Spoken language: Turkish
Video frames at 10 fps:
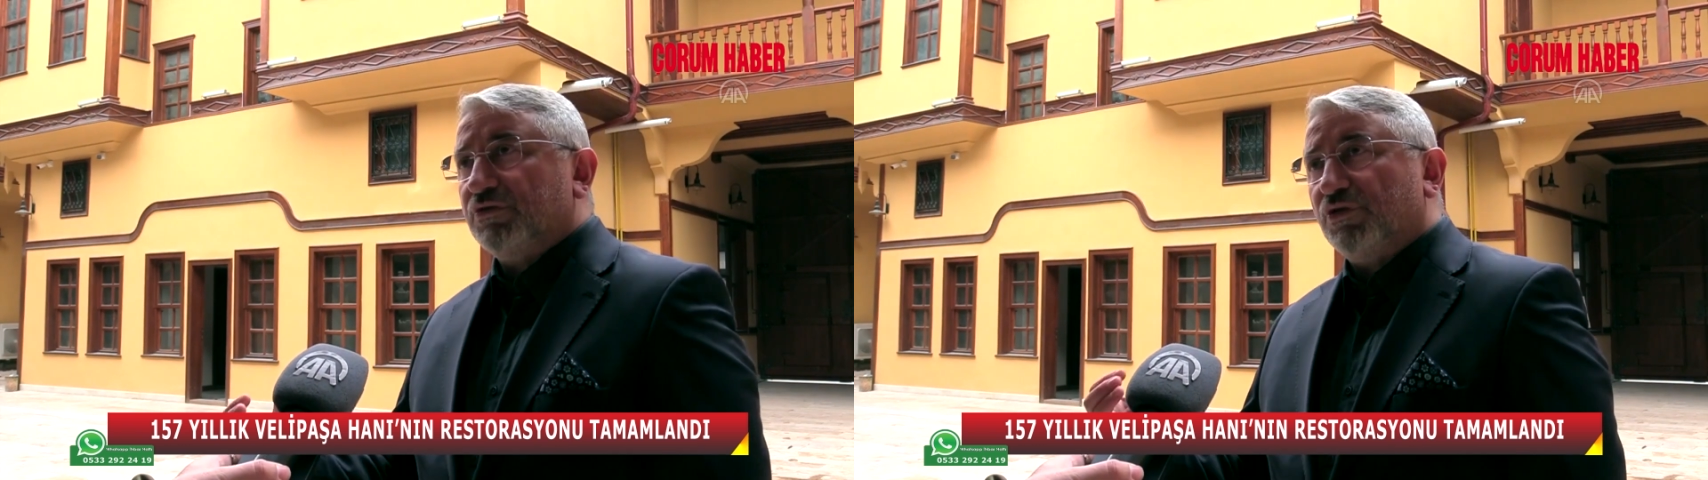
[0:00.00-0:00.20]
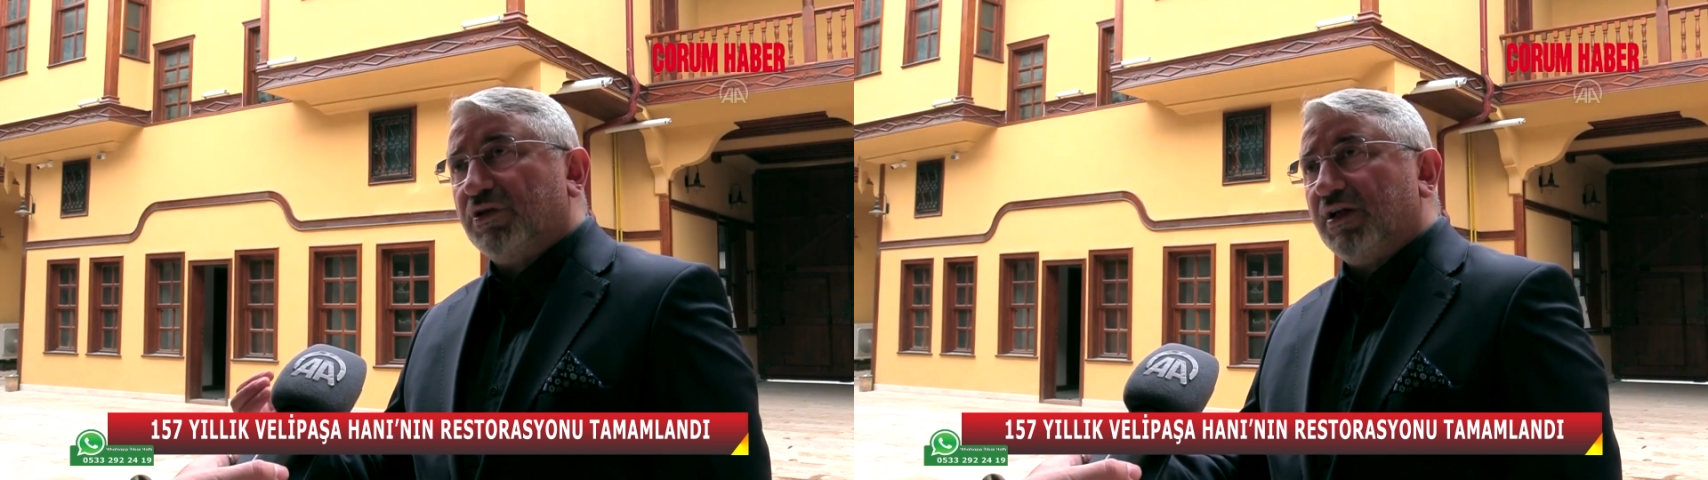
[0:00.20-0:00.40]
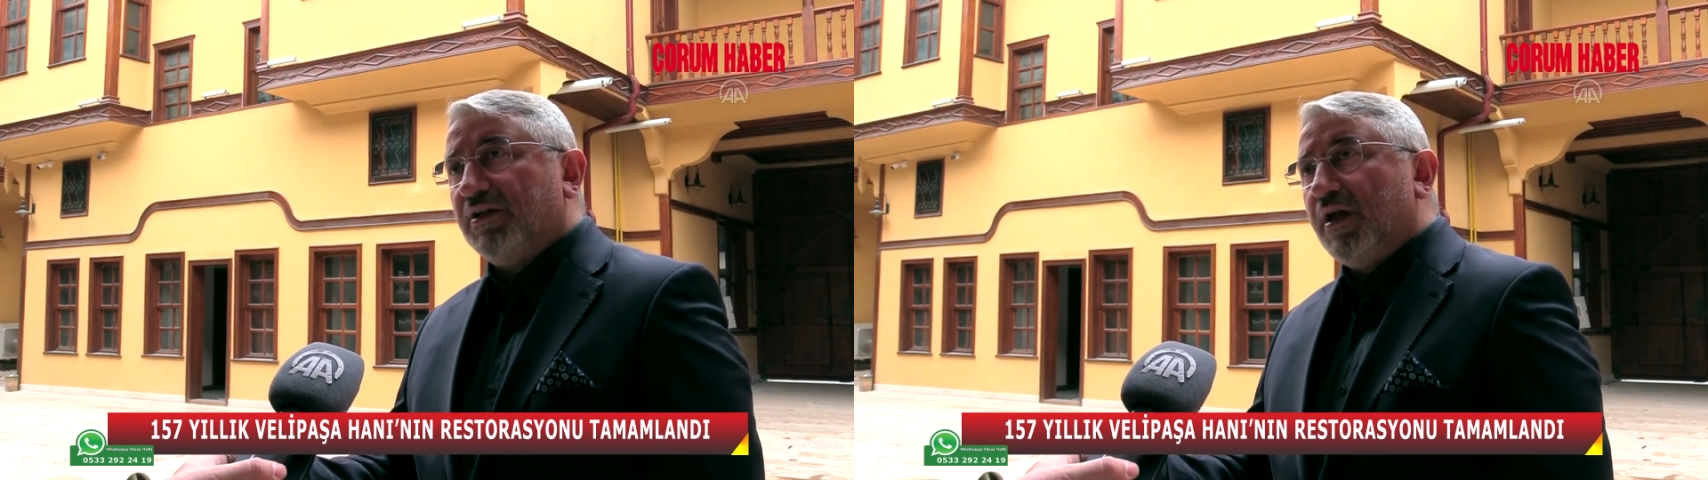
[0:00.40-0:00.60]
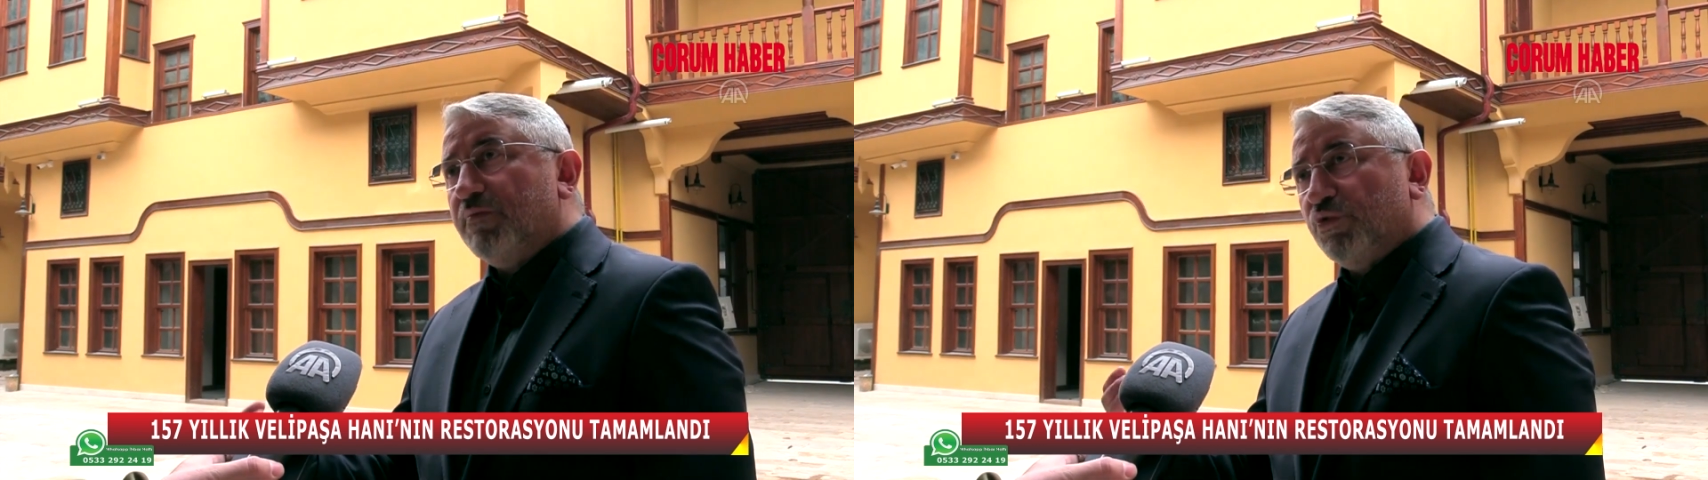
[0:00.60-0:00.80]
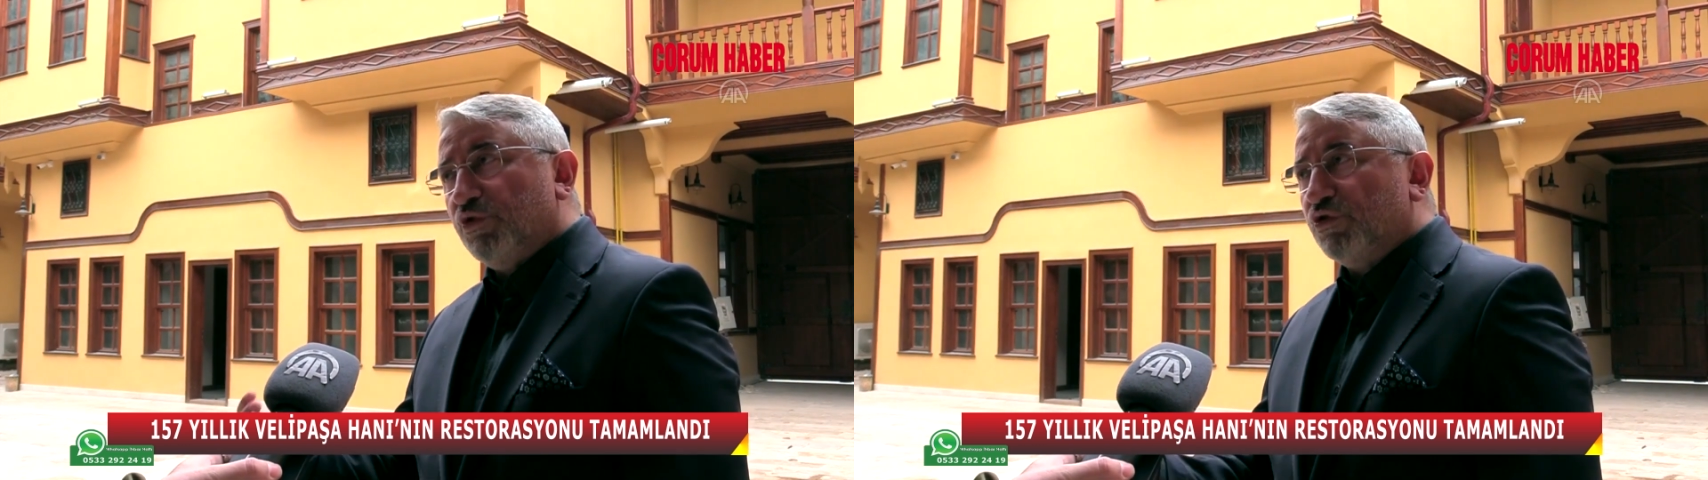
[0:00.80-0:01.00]
Türkiye'nin
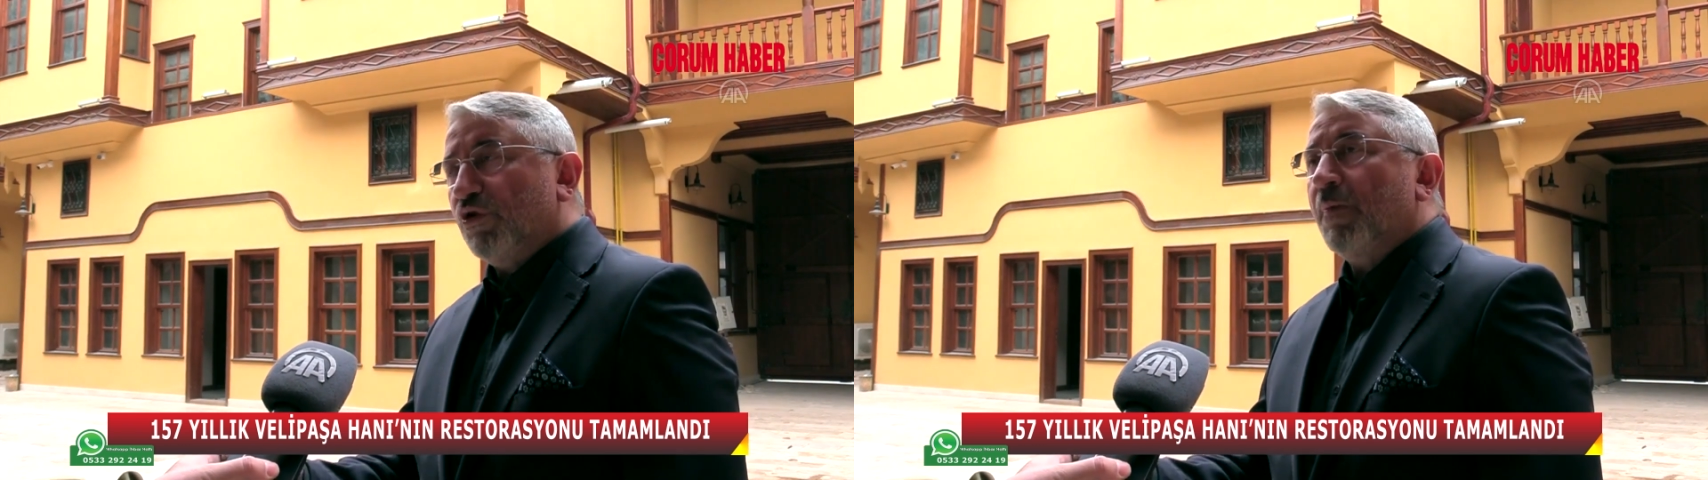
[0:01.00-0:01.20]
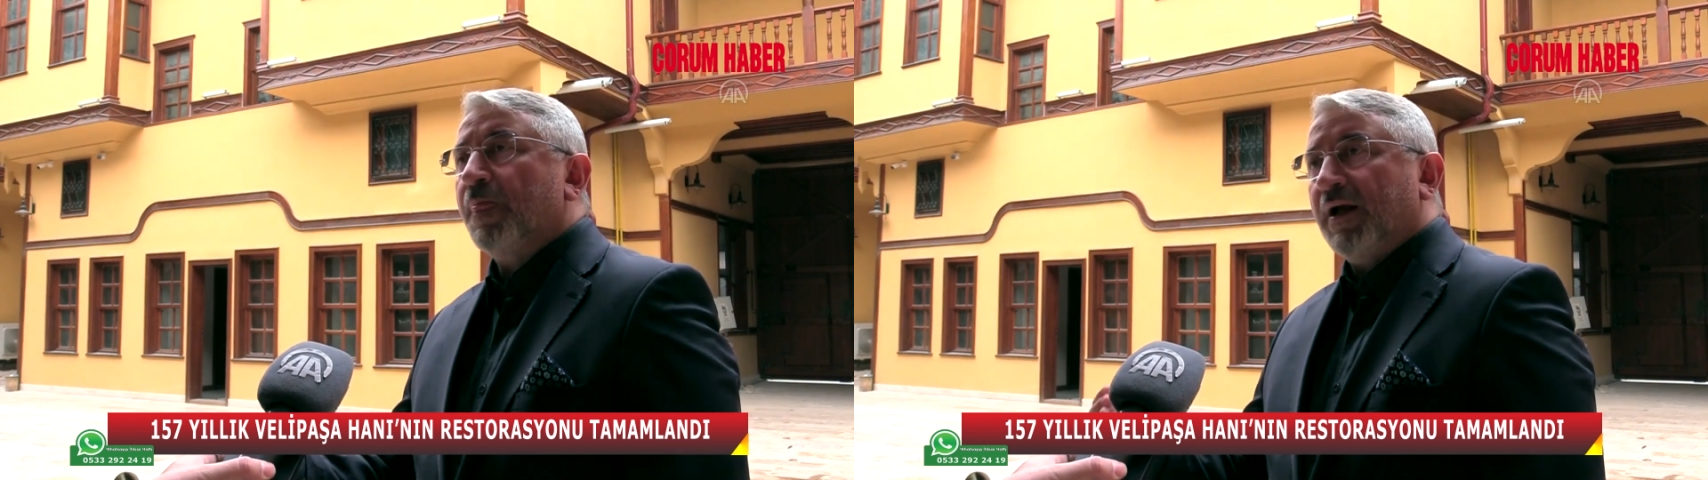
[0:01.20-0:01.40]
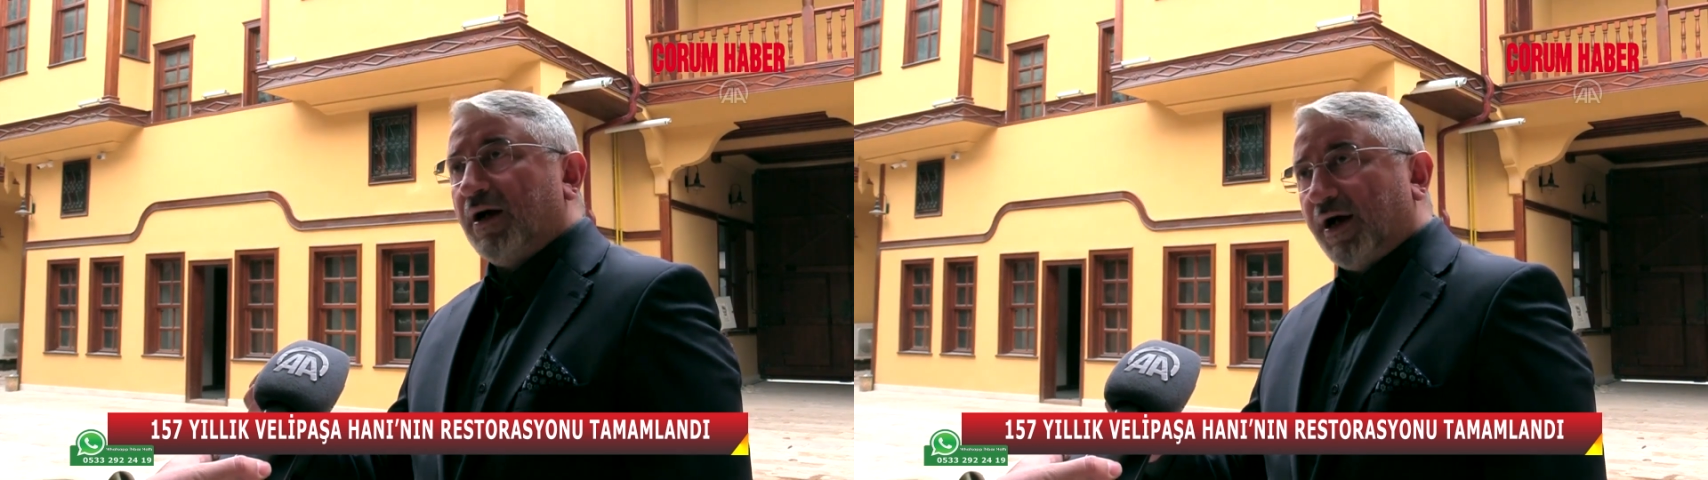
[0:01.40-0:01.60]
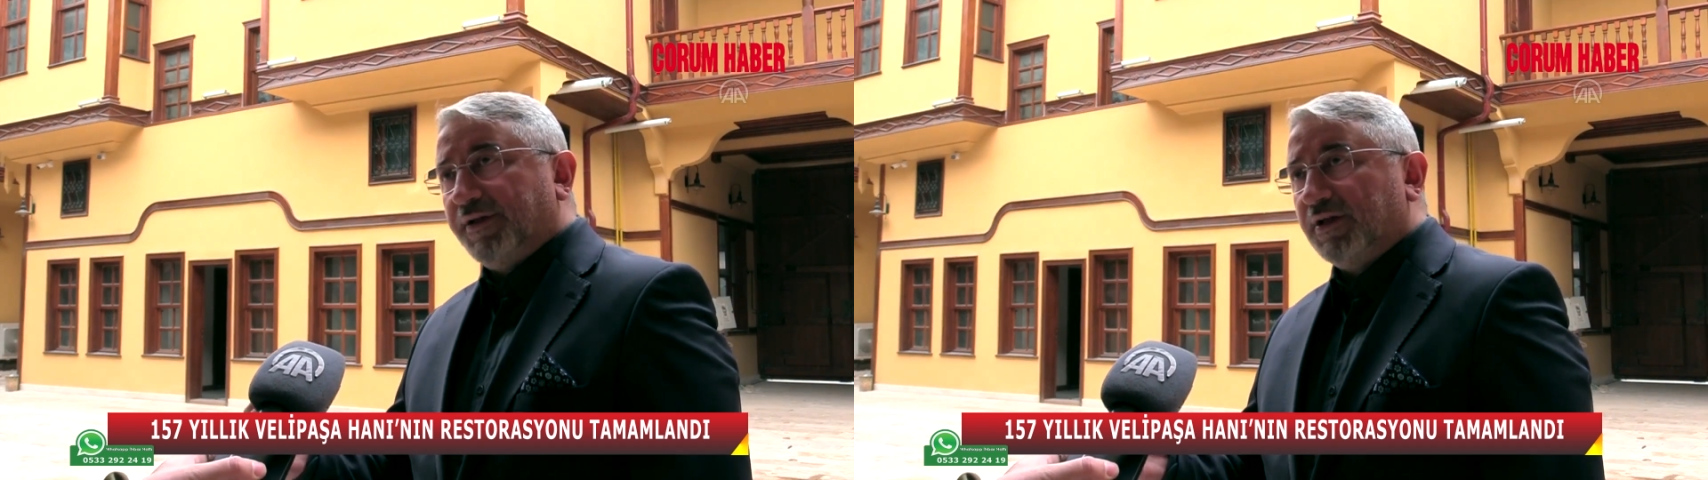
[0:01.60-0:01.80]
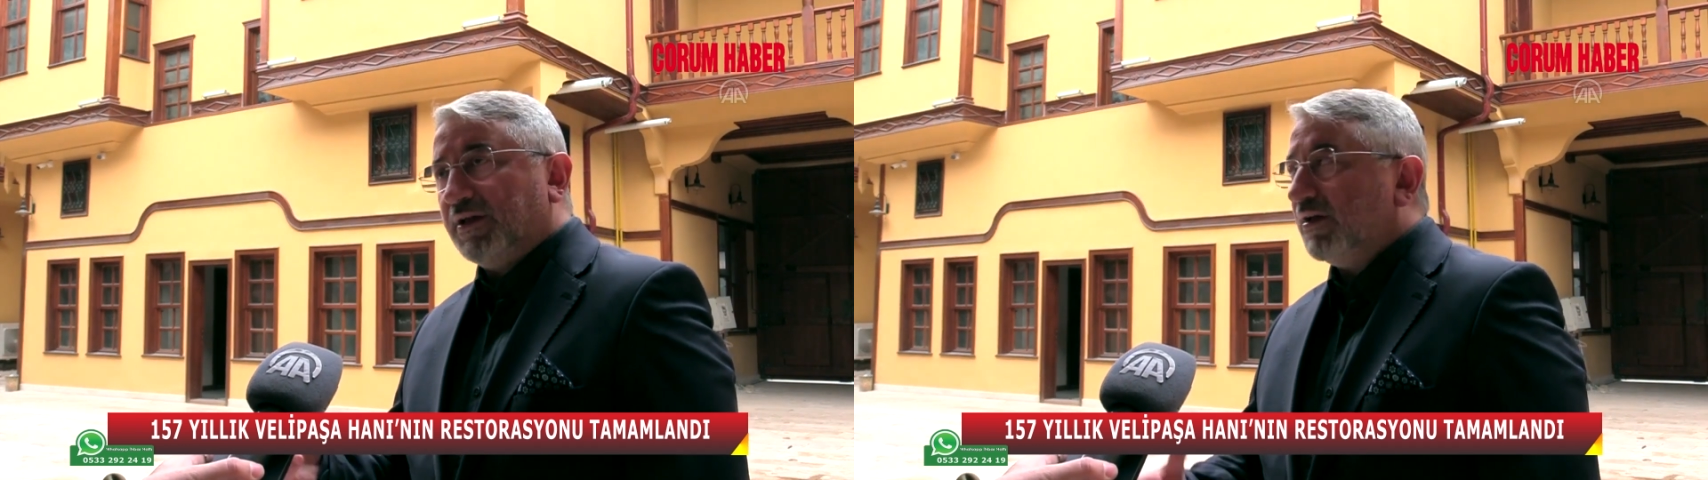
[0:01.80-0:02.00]
en büyük
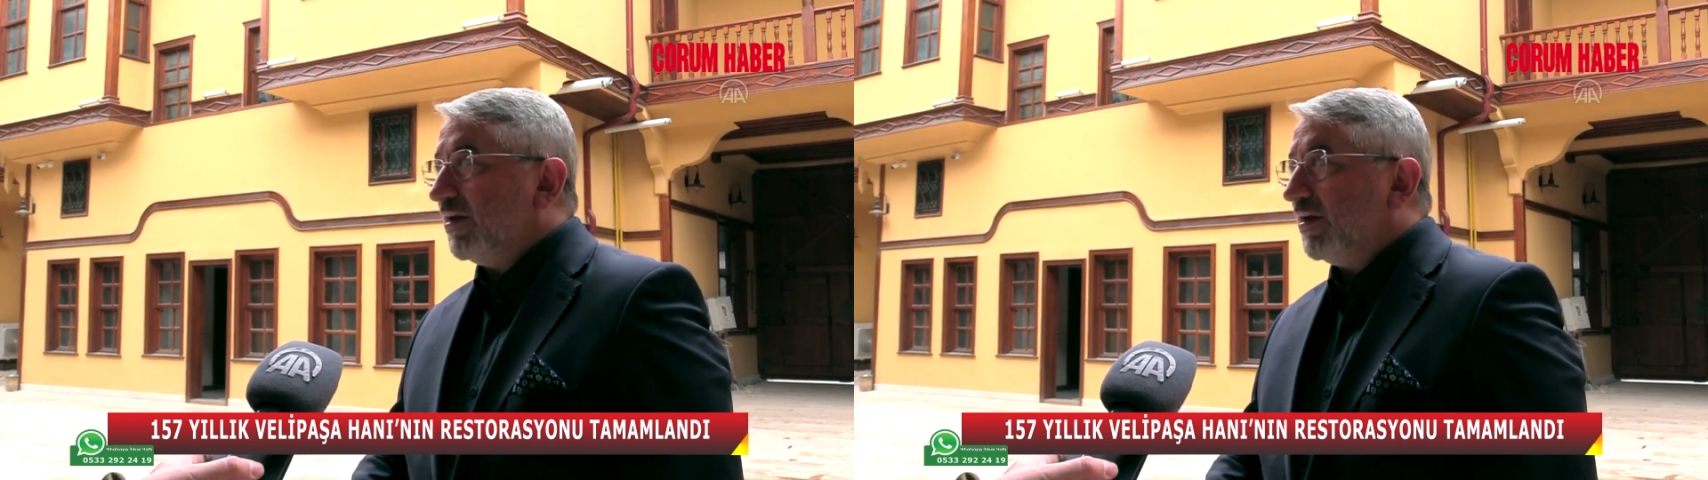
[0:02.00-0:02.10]
hanı